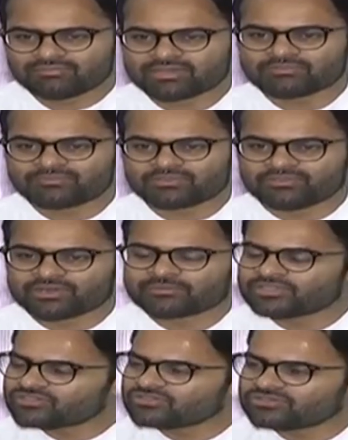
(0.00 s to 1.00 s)
మన వన్
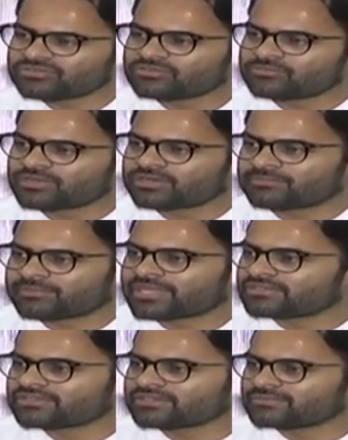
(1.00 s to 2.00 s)
మంత్
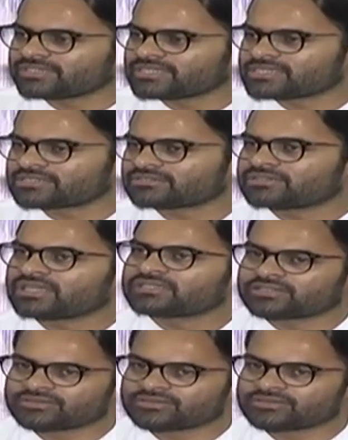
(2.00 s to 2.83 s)
ప్రయత్నం అయితే మనం చేస్తాం దాని